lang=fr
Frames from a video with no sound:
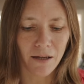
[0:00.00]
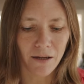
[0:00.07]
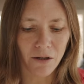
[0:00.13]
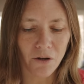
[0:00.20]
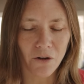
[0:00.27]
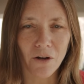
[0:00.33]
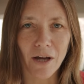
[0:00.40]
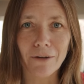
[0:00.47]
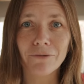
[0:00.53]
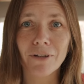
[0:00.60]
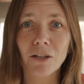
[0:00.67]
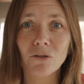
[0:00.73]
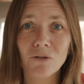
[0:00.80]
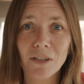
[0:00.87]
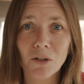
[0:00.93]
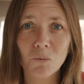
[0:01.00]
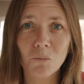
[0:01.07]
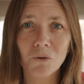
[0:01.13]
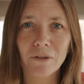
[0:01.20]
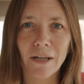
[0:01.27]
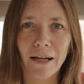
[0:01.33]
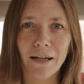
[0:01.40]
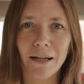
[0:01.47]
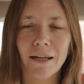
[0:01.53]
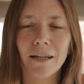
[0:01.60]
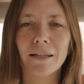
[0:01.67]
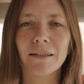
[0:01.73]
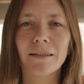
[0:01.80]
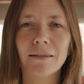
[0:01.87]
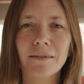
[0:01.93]
euh, à faire du zéro mental.
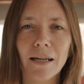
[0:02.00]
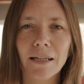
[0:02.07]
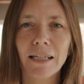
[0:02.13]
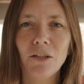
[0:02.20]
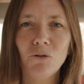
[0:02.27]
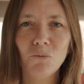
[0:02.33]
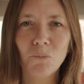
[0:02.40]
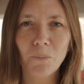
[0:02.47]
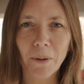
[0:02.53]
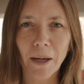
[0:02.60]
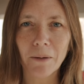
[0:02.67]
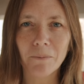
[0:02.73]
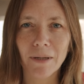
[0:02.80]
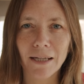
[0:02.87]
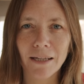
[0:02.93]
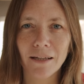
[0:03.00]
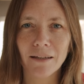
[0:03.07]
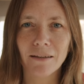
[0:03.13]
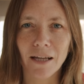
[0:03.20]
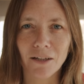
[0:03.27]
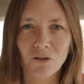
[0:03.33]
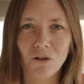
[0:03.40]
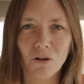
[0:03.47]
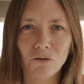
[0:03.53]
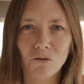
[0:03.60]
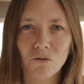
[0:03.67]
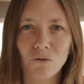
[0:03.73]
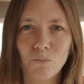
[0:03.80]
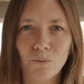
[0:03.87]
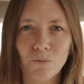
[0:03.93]
Et c'est ça qui nous permet, d'accord,
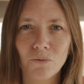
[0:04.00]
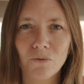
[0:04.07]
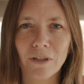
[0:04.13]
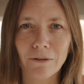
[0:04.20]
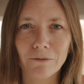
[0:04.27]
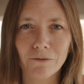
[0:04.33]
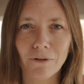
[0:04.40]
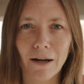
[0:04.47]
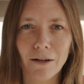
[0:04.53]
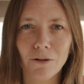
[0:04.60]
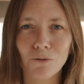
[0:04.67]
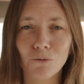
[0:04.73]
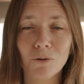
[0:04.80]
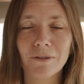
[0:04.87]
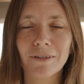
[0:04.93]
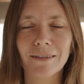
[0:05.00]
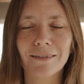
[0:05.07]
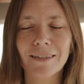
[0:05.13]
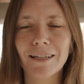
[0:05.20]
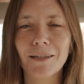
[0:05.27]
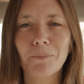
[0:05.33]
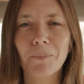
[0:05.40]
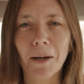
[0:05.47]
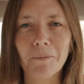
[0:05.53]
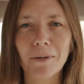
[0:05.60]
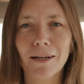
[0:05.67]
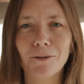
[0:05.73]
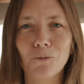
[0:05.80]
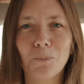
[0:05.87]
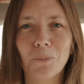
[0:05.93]
de ne plus avoir que c'est ça qui
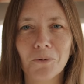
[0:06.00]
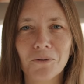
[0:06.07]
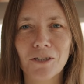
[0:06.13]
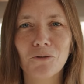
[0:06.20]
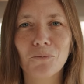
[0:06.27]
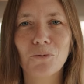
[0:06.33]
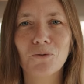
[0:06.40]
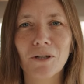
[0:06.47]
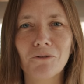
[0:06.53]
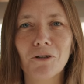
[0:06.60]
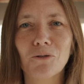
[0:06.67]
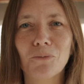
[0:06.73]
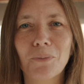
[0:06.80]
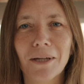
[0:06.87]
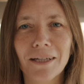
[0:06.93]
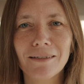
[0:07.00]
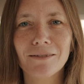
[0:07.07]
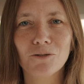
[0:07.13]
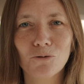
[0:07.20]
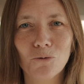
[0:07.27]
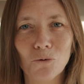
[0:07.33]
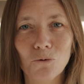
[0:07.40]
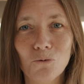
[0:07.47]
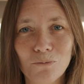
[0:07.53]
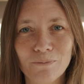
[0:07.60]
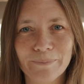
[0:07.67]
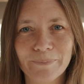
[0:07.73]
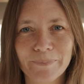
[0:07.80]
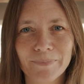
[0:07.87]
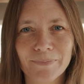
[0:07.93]
permet à nos pensées de ne plus avoir de prise sur nous.
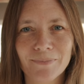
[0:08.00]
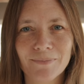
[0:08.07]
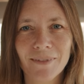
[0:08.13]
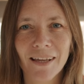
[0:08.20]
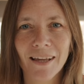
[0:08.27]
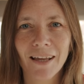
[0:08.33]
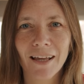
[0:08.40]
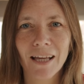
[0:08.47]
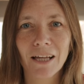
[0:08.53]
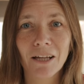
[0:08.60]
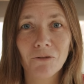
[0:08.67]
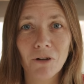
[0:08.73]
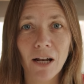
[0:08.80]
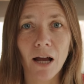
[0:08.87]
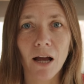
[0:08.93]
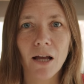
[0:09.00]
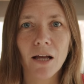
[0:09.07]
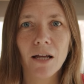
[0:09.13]
Voilà.